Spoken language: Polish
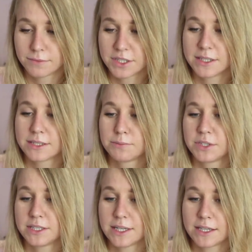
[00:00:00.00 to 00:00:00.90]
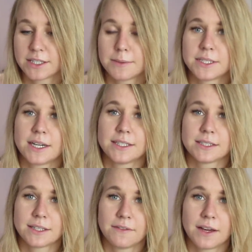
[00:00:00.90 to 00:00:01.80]
przez, przez jakiś tam
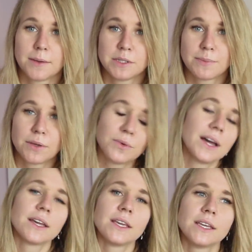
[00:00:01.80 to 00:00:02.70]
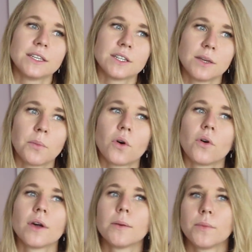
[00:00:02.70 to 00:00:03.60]
stres ta waga mi spadła i się
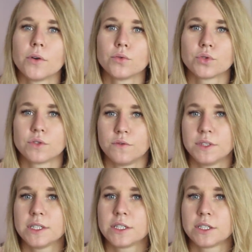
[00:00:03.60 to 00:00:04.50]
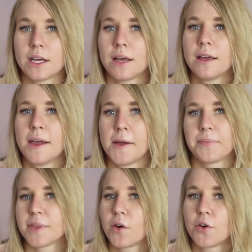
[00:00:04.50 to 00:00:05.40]
niepokoję, bo już widzę, że
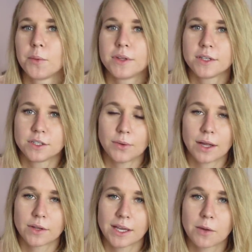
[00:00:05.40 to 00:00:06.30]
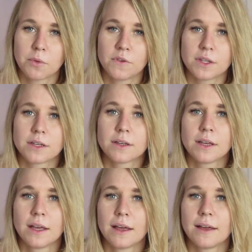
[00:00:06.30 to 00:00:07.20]
te hormony nie działają tak, jak powinny,
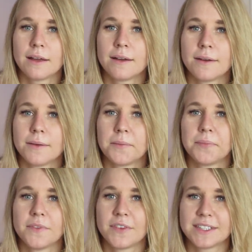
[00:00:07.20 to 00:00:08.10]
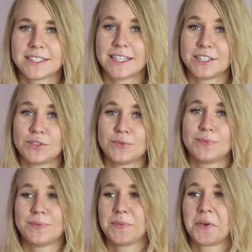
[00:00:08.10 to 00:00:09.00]
więc też
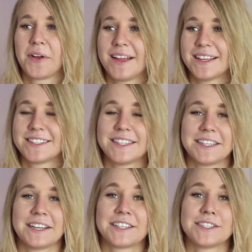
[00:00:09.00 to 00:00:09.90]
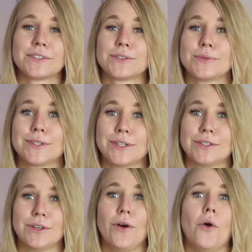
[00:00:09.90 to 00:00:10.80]
kolejna rzecz, ja często słyszę,
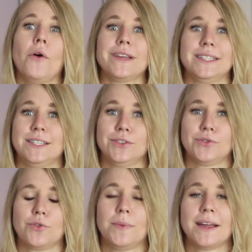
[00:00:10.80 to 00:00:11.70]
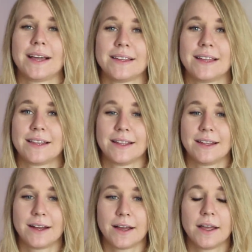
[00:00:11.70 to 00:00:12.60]
że o, jesteś gruba jak na
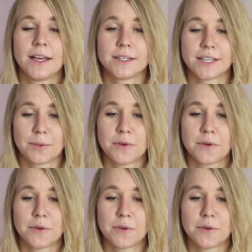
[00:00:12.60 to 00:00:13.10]
trenerkę, że tak